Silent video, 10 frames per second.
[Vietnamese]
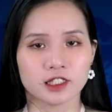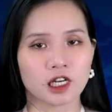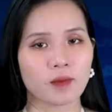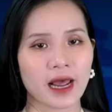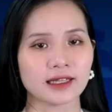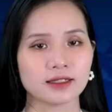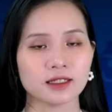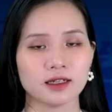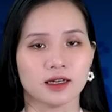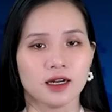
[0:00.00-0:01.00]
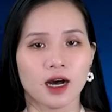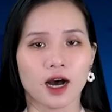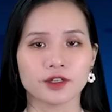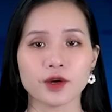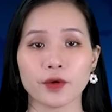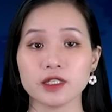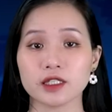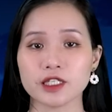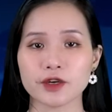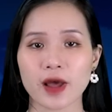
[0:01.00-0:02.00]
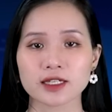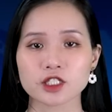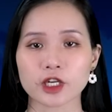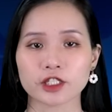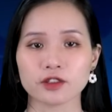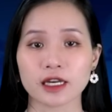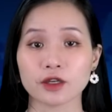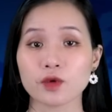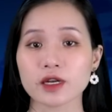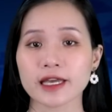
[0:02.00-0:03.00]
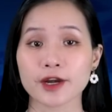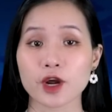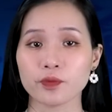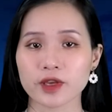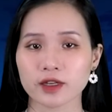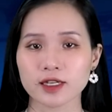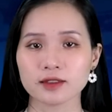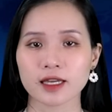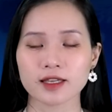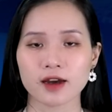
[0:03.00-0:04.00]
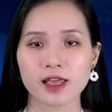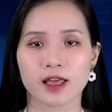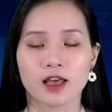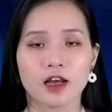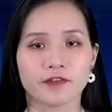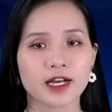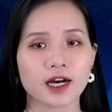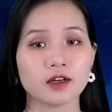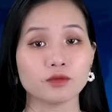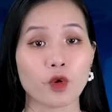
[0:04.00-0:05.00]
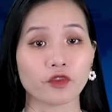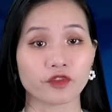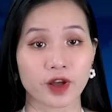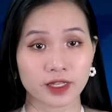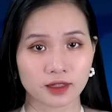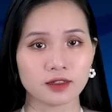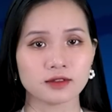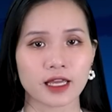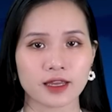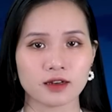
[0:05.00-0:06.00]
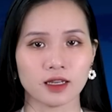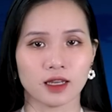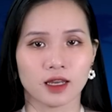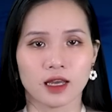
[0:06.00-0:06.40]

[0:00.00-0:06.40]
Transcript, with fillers: Trong 2 tháng nữa, Ấn Độ được dự đoán sẽ trở thành quốc gia đông dân nhất thế giới với hơn 1,4 tỷ người.